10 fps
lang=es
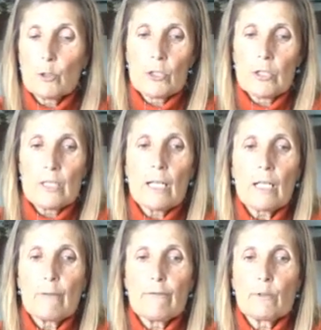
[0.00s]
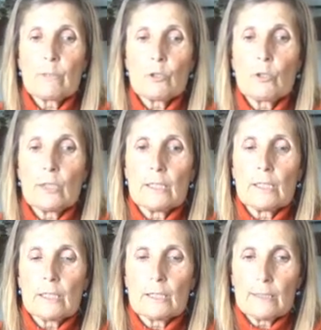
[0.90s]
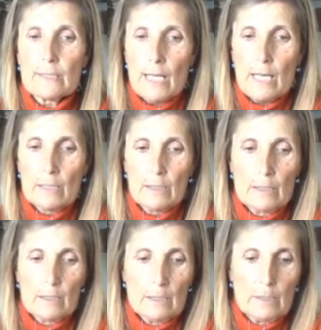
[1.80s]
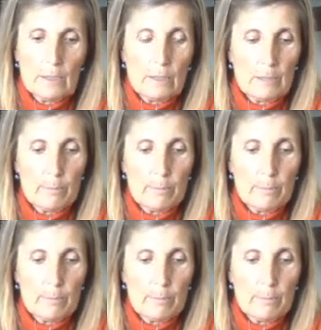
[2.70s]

procesar la información que está eh,